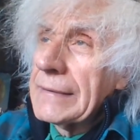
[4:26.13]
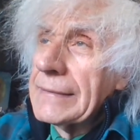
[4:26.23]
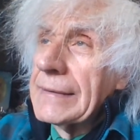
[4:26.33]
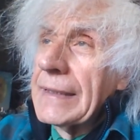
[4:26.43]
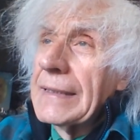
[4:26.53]

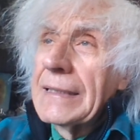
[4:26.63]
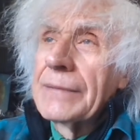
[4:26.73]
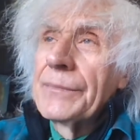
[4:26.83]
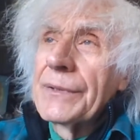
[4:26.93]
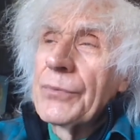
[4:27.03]
di
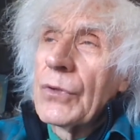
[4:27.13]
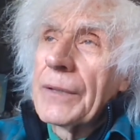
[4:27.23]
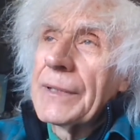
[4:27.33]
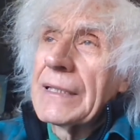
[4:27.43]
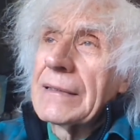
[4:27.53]
enigmi
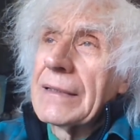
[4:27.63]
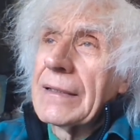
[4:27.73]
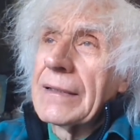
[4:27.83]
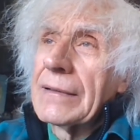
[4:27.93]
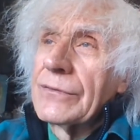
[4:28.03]

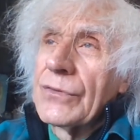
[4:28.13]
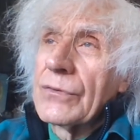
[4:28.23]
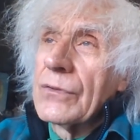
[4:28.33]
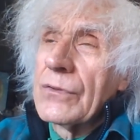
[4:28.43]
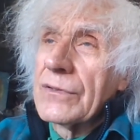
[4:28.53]
puramente
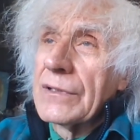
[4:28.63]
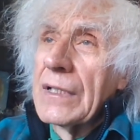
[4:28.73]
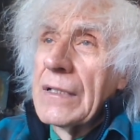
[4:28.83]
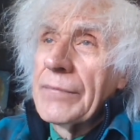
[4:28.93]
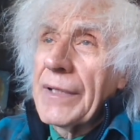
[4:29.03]
giocosi,
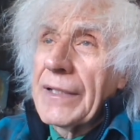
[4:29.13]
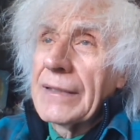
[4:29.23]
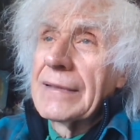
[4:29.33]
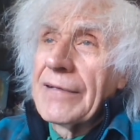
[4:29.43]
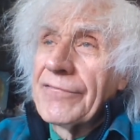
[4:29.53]
ma
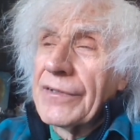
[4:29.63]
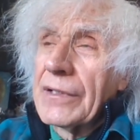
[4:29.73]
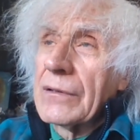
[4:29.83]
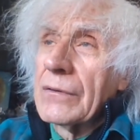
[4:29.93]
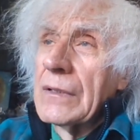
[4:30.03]
è
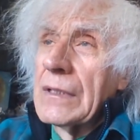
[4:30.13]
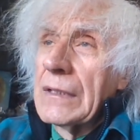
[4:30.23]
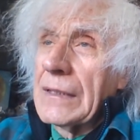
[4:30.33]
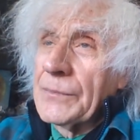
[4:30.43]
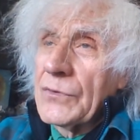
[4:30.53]
davvero
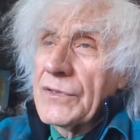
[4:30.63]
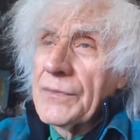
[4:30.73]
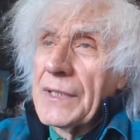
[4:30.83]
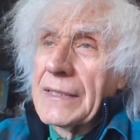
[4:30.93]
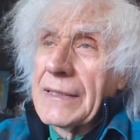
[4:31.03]
la
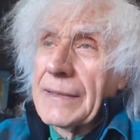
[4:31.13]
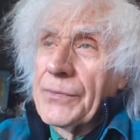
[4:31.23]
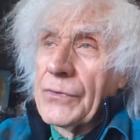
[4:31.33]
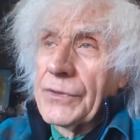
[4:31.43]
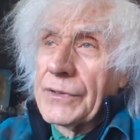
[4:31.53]
possibilità
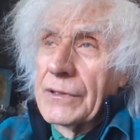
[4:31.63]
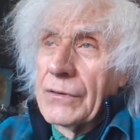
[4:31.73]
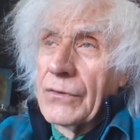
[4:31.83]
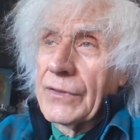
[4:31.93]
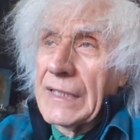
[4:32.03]
poi
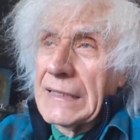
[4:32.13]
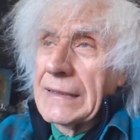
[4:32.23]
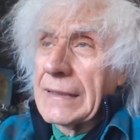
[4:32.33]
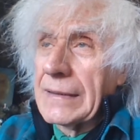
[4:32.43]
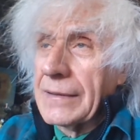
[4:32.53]
di
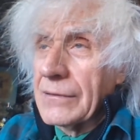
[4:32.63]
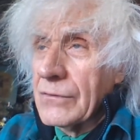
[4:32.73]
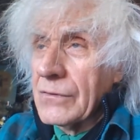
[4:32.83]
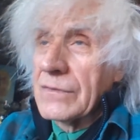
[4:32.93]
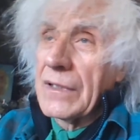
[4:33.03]
orientare le
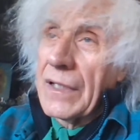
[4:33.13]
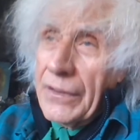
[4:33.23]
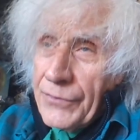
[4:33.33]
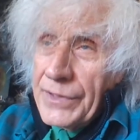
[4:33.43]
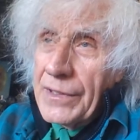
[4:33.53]
cose
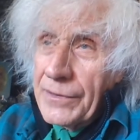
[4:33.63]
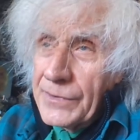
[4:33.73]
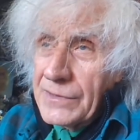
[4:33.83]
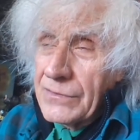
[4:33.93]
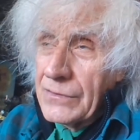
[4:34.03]
e quindi le
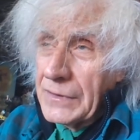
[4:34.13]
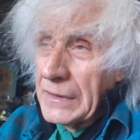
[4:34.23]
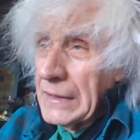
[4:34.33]
persone.